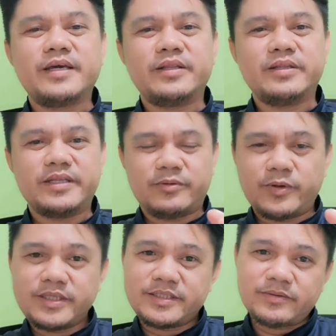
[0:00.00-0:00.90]
And
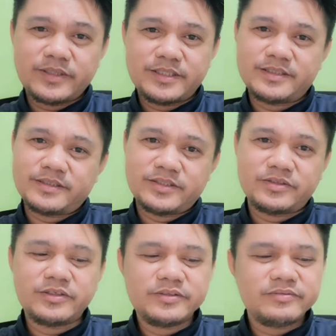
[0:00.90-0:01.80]
what, what is the
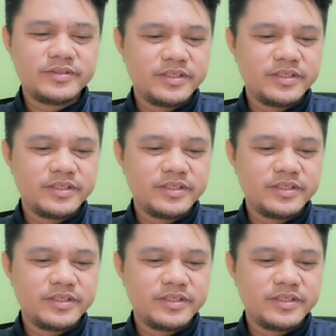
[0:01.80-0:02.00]
result?